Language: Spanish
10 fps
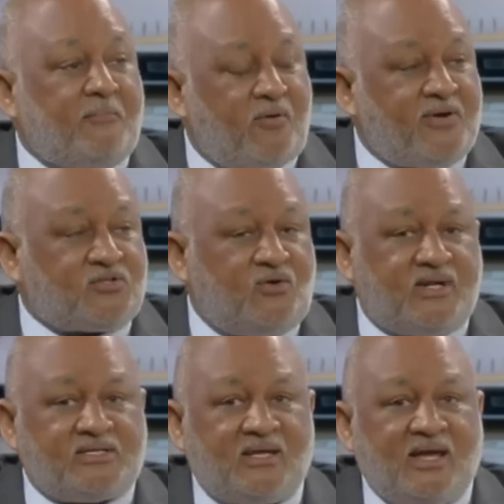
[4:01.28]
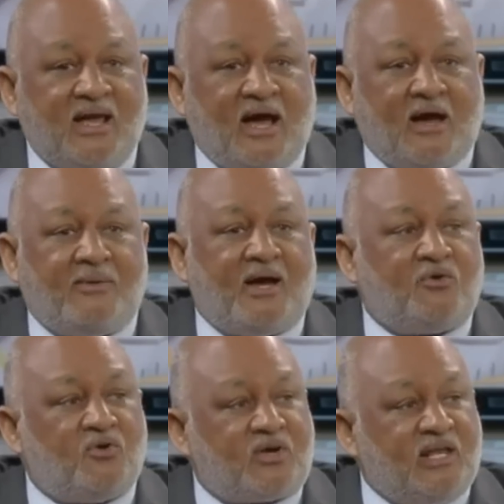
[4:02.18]
faltaban profesores,
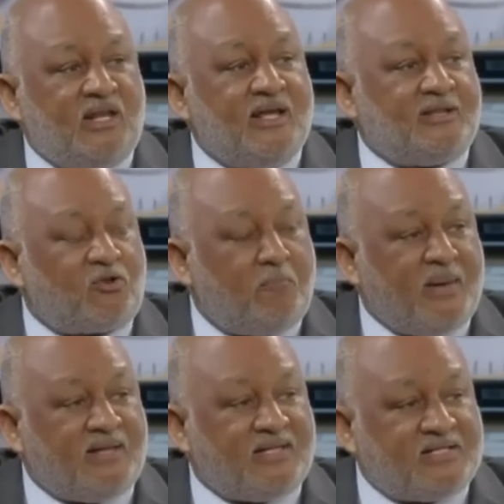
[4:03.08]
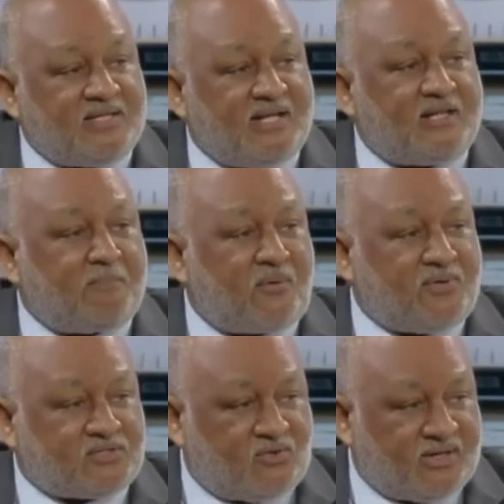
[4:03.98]
habían unos
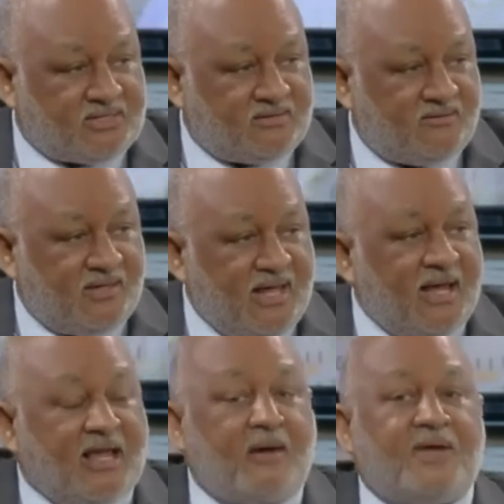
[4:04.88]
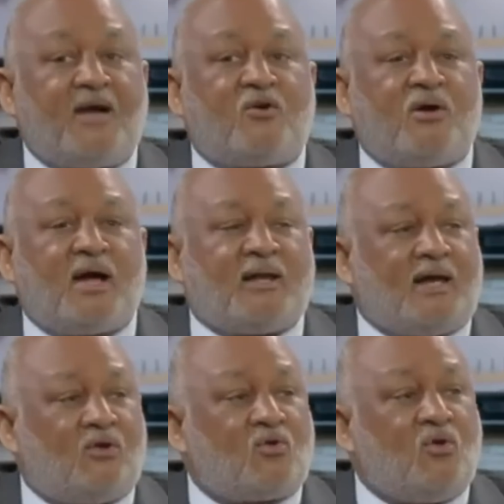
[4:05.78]
527 profesores que habían
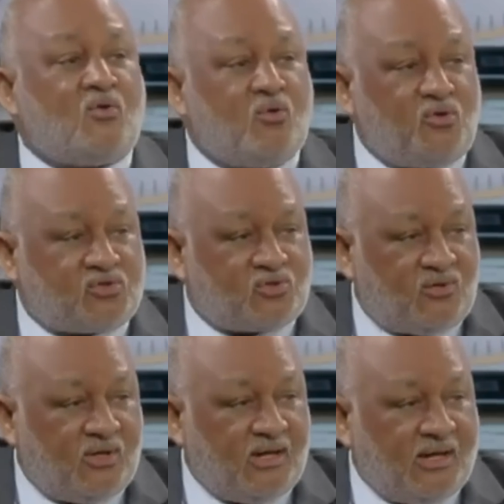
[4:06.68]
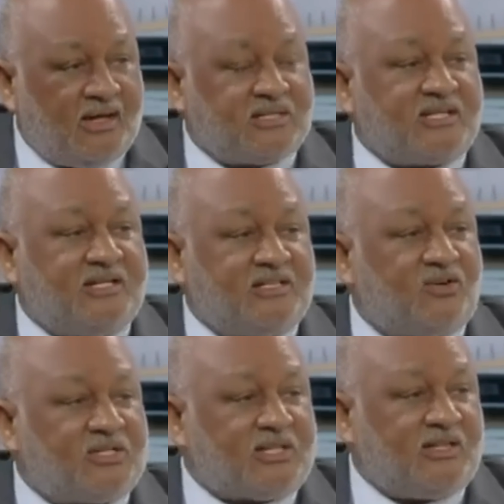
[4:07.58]
ganado concurso en las
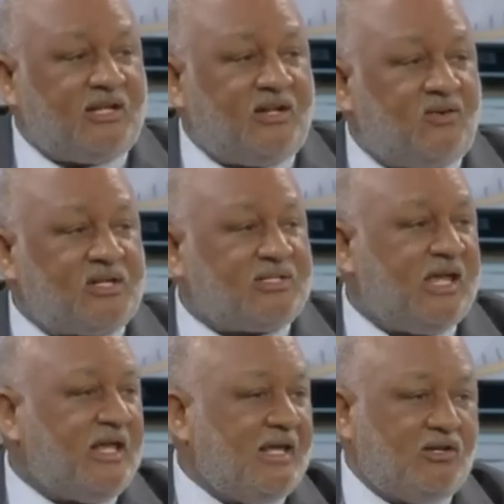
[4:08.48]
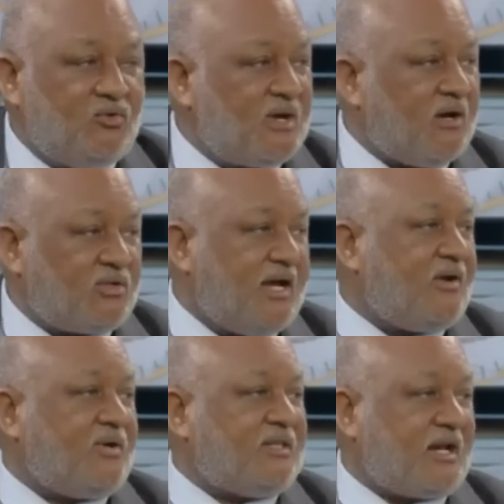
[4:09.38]
gestiones anteriores y
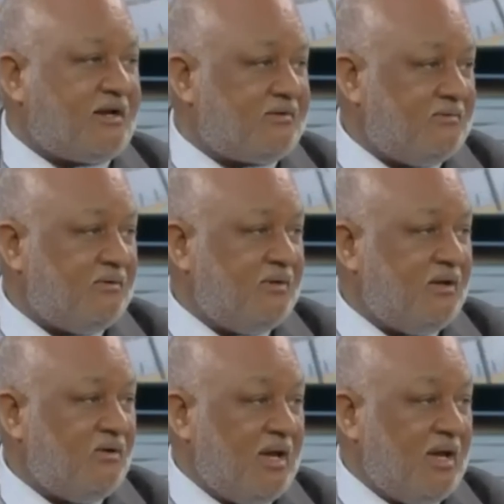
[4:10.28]
nunca los dejaron entrar,